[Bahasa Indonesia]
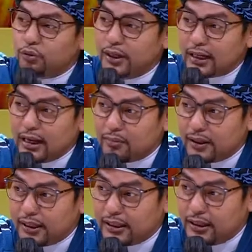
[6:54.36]
yang
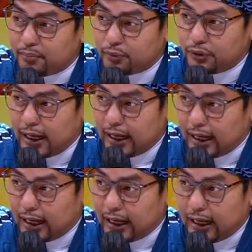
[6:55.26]
namanya dia punya
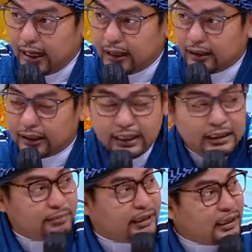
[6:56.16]

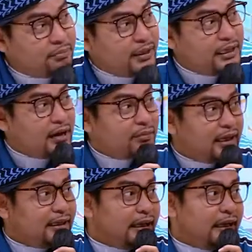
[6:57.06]
kenikmatan pindah sama
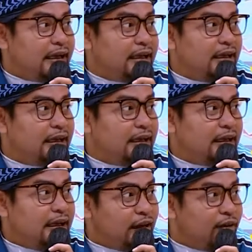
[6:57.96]
kita.
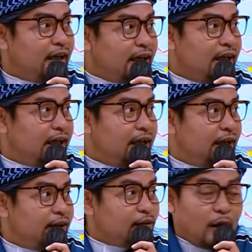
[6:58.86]
Uh, itu iri.
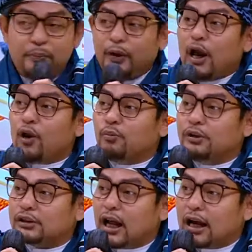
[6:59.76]
Oh. Tapi iya. kalau
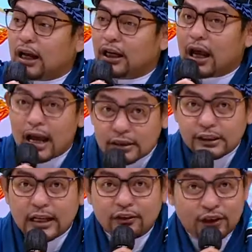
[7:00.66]
misalkan
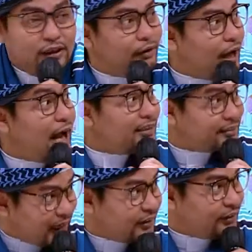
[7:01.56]
hasad, nih,
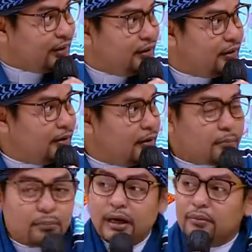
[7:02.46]
hasad ah. nih, uh mhm. -huh.
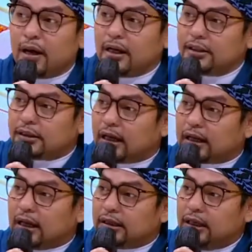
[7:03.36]
bagaimana
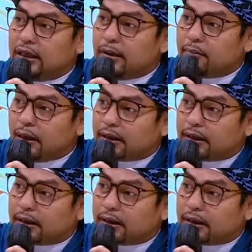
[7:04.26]
caranya nikmat